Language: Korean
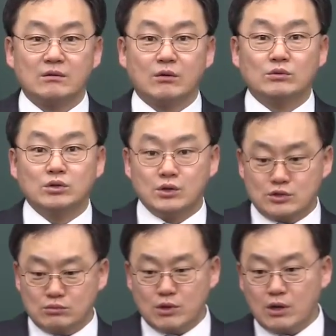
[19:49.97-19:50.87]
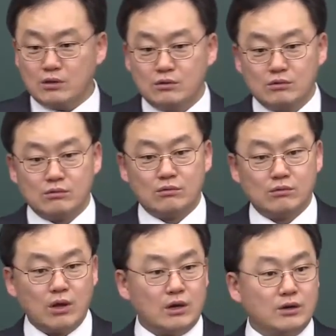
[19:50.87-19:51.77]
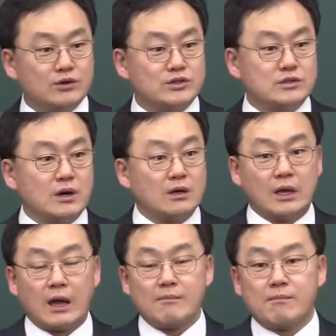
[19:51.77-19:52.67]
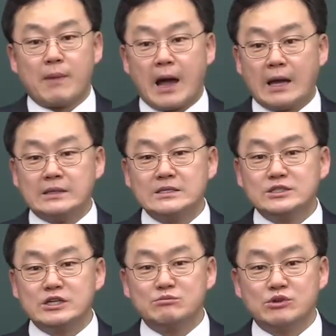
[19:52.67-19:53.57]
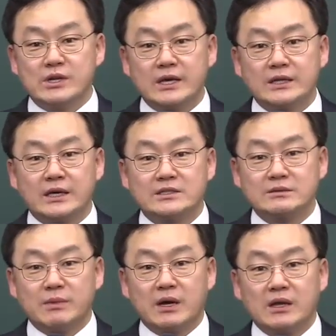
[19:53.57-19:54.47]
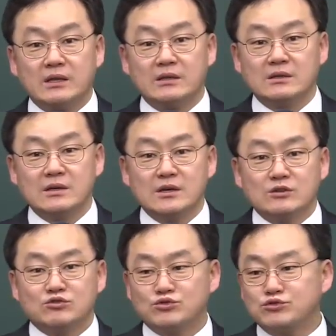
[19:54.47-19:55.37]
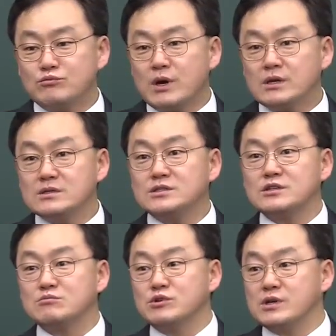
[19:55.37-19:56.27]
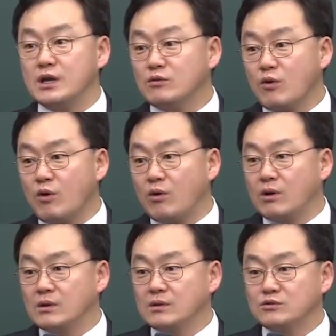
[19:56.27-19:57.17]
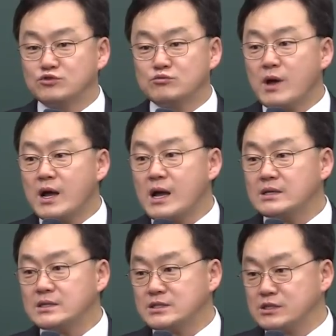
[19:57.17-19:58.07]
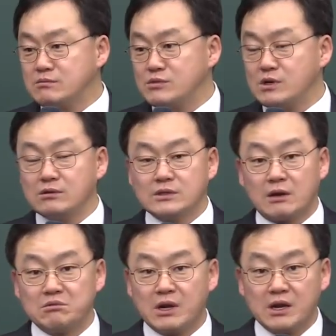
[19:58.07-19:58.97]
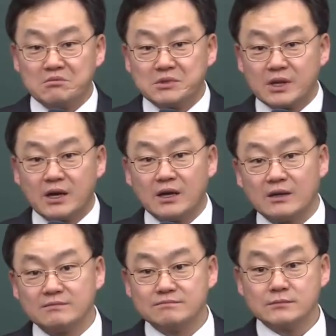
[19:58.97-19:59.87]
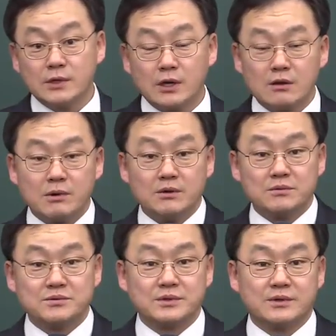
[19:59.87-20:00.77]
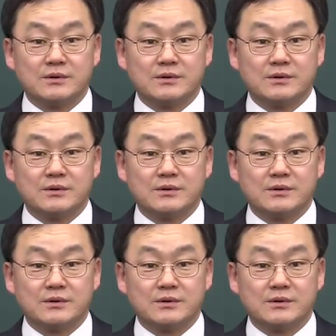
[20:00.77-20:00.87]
어떻게 지금 내가 이걸 행할 것이냐? 많은 질문을 해야 되겠지만 수많은 질문을 해도 수만 가지 질문을 해도 답은 하나입니다. 하나밖에 없어요.